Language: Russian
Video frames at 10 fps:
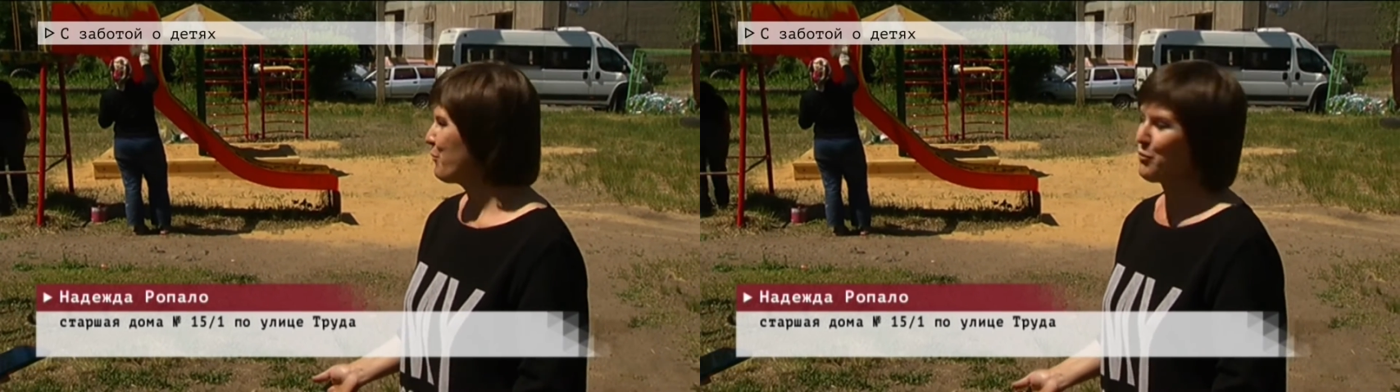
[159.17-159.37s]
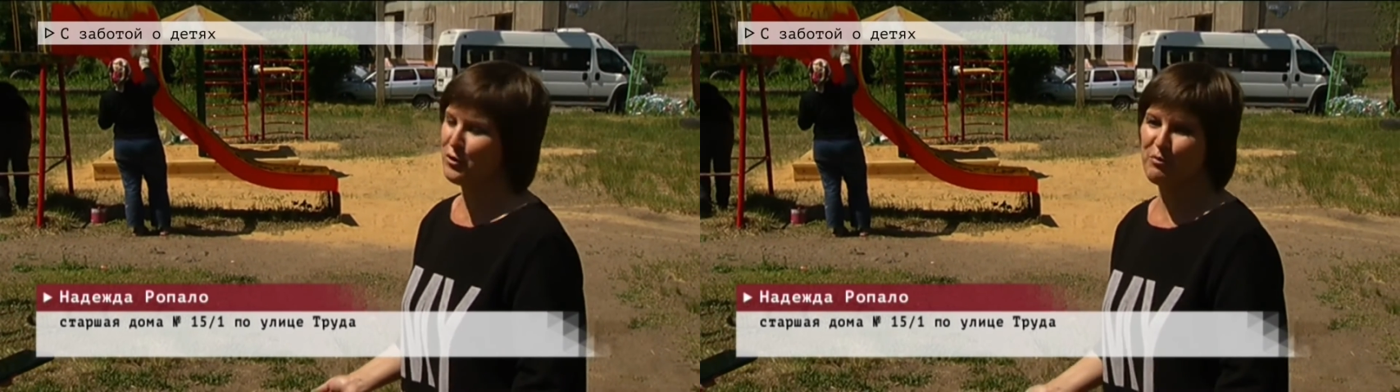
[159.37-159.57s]

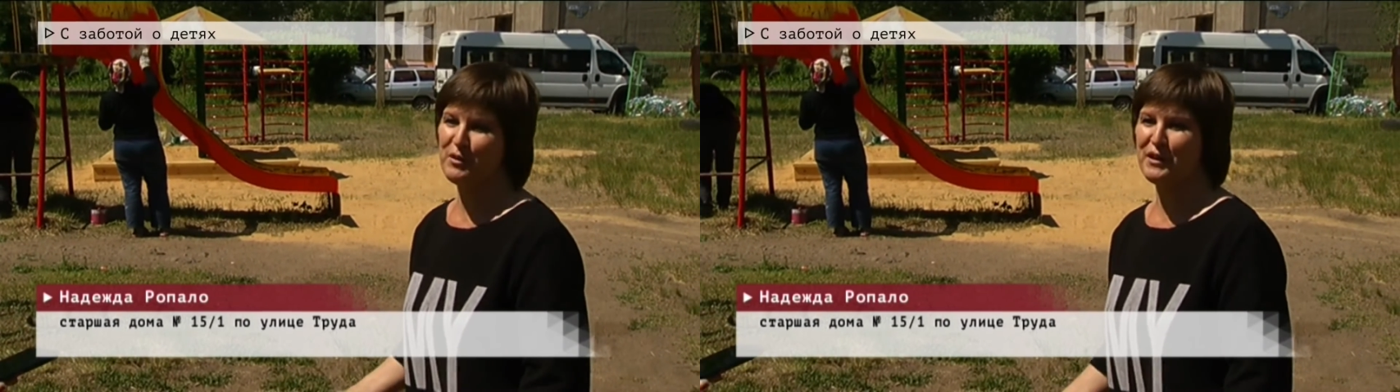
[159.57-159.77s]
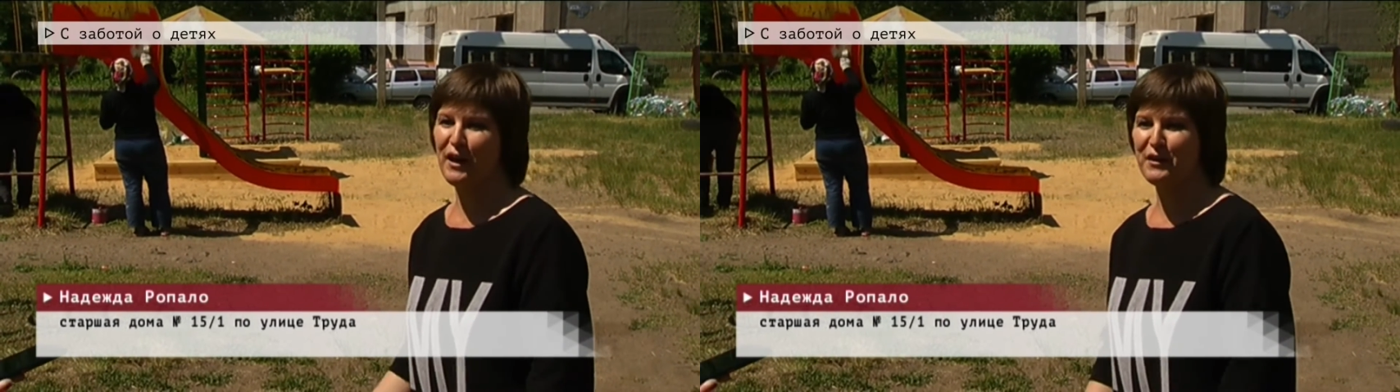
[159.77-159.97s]
мы уже
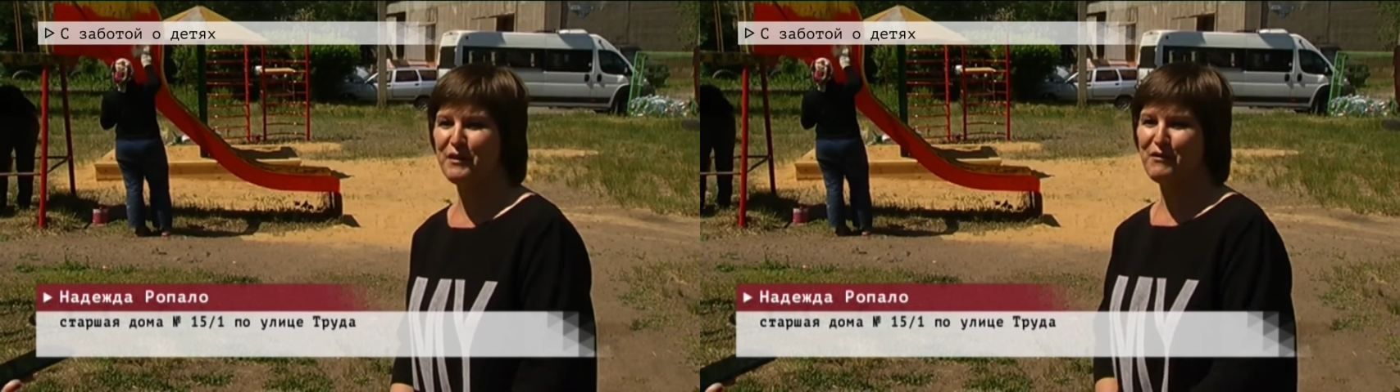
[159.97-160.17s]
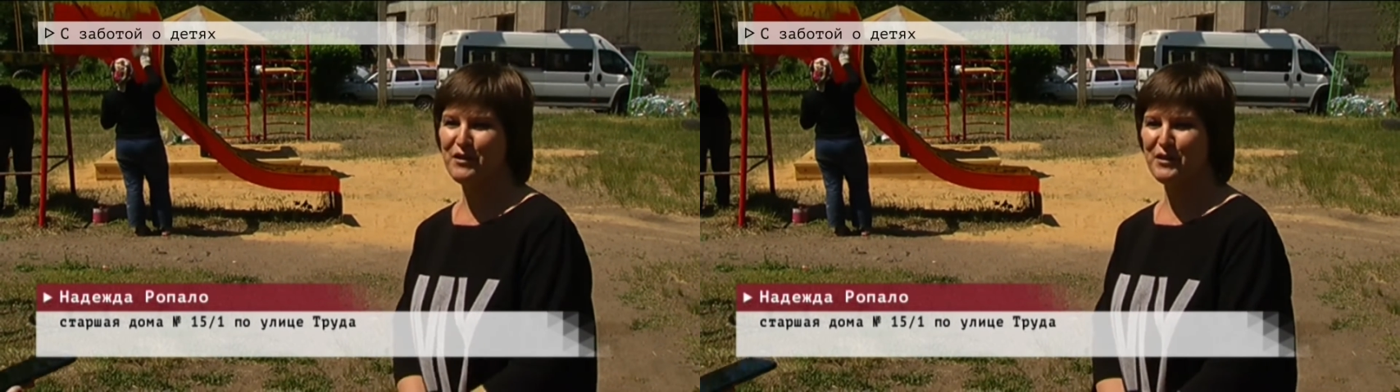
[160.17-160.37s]
песка
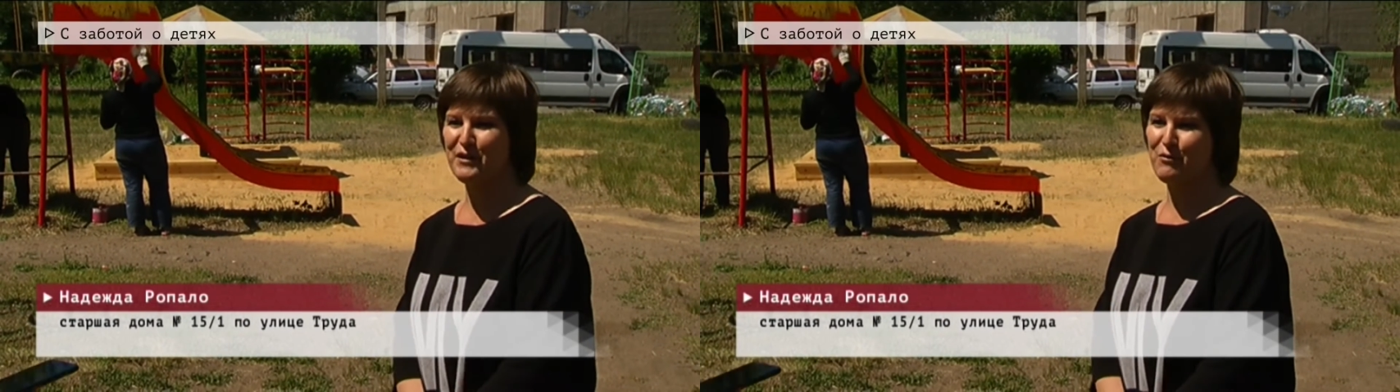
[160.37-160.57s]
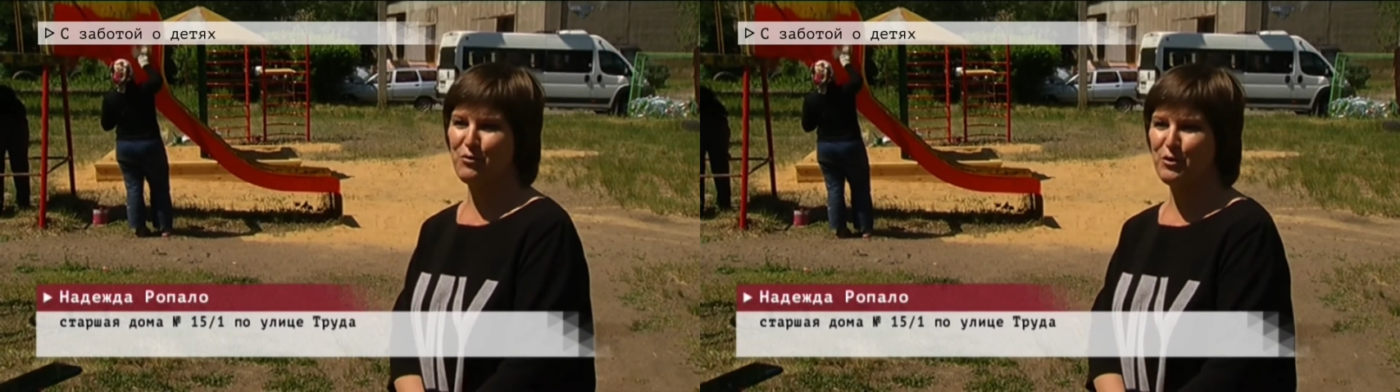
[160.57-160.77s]
не
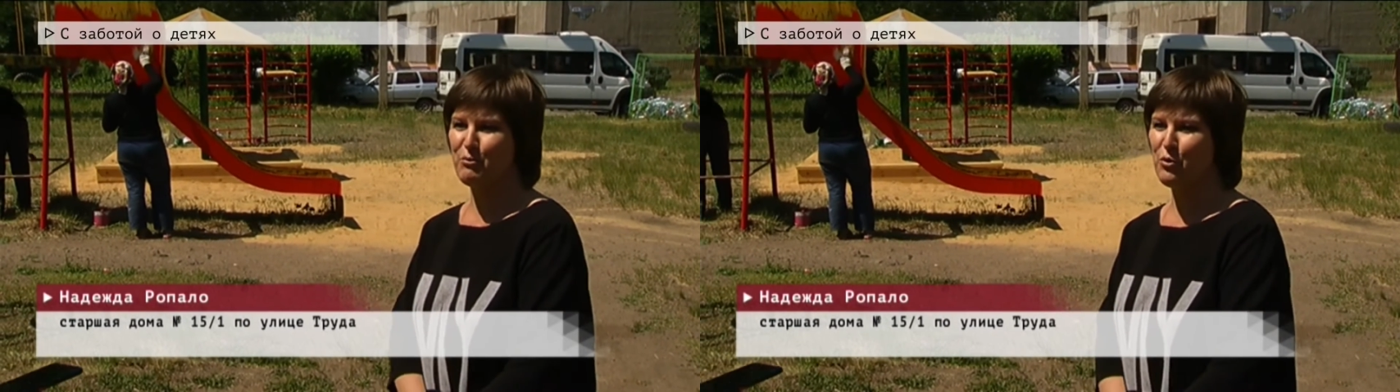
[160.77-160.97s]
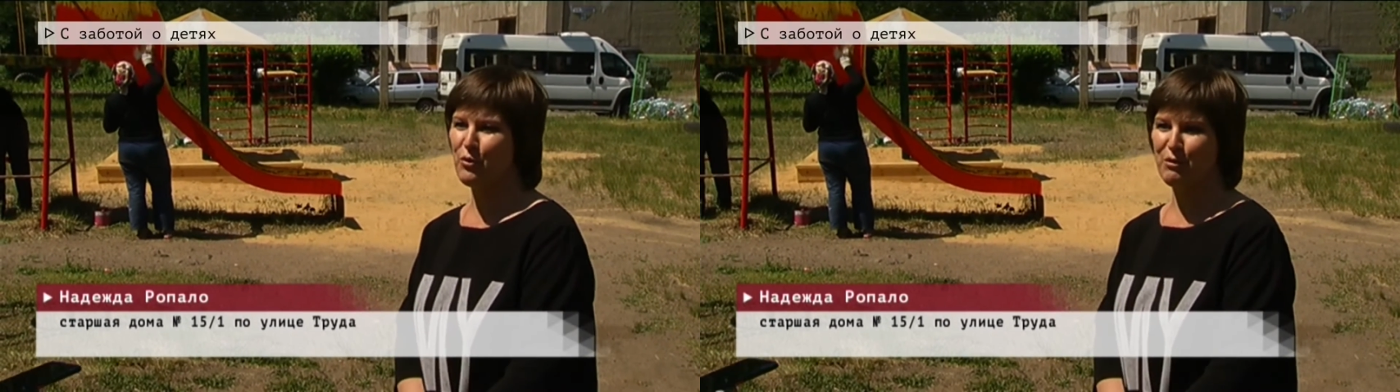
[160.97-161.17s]
видели, уже
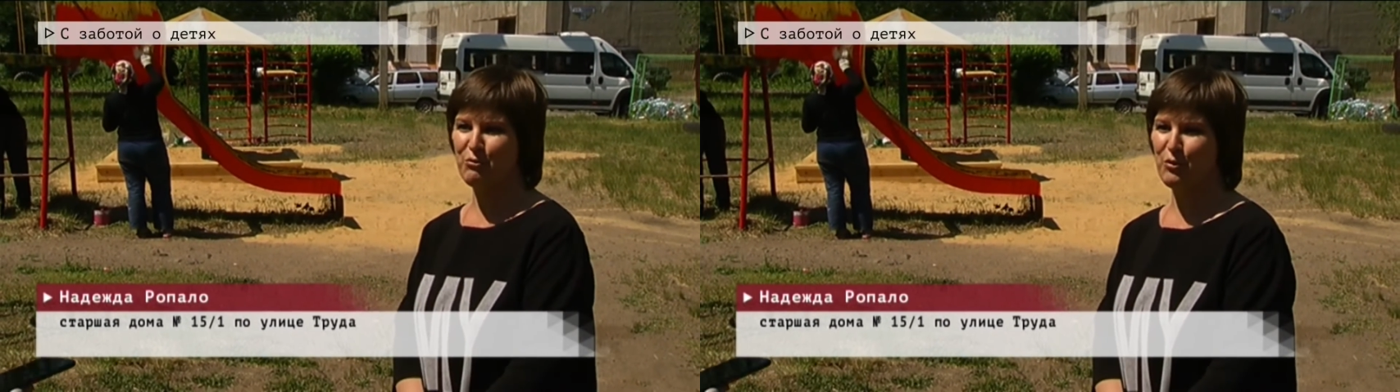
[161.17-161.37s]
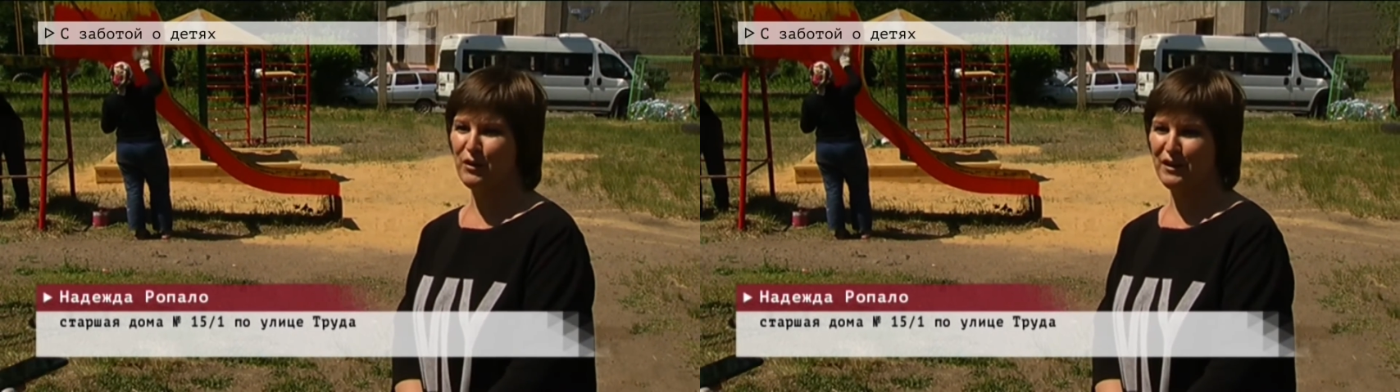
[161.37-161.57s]

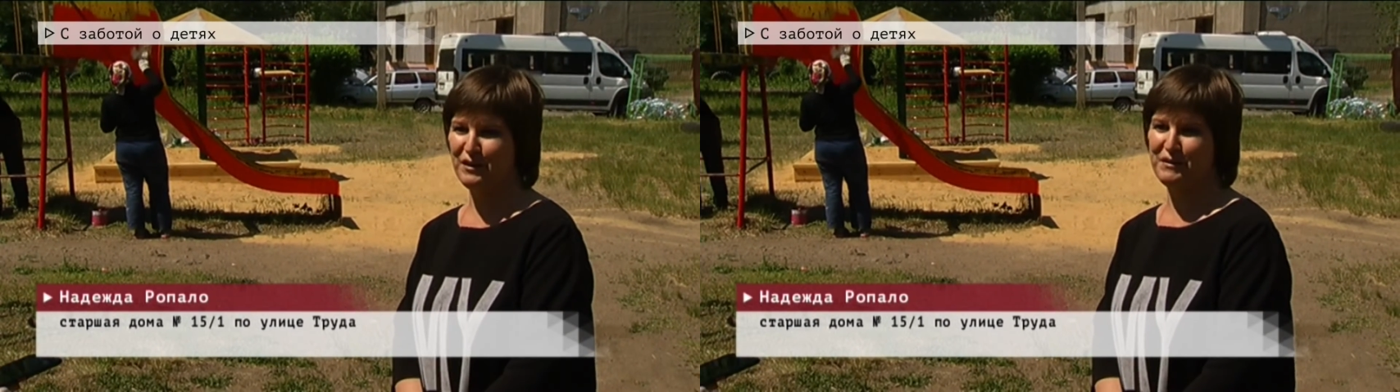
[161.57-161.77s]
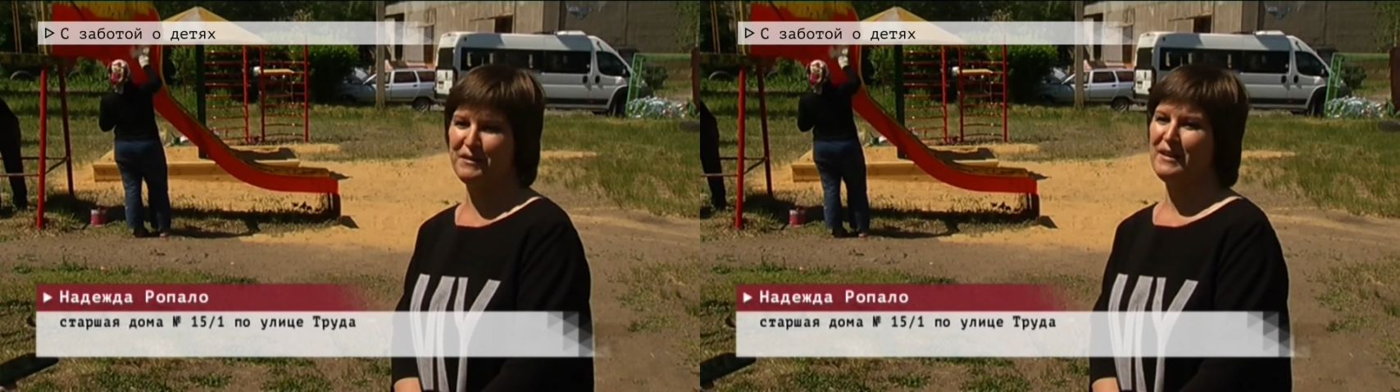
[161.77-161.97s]
много-много
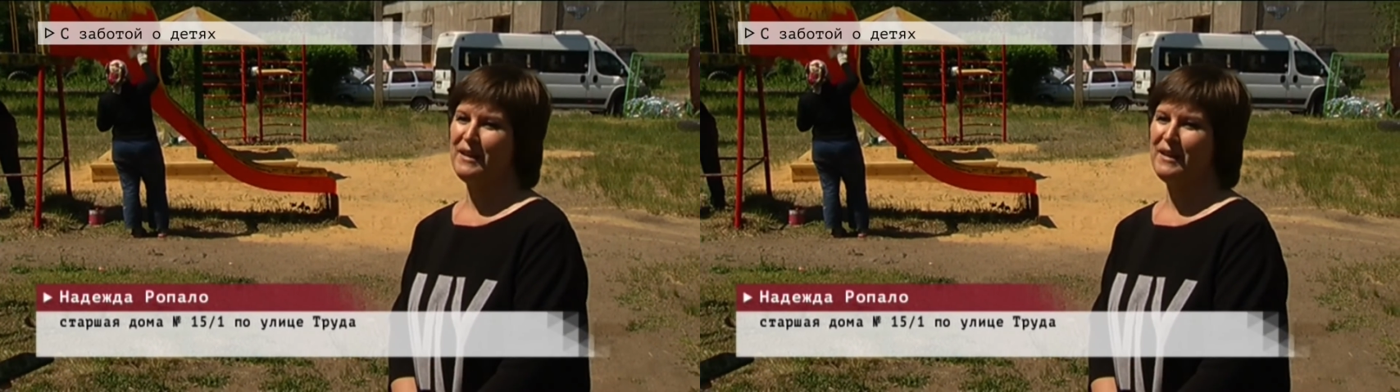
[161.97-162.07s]
лет.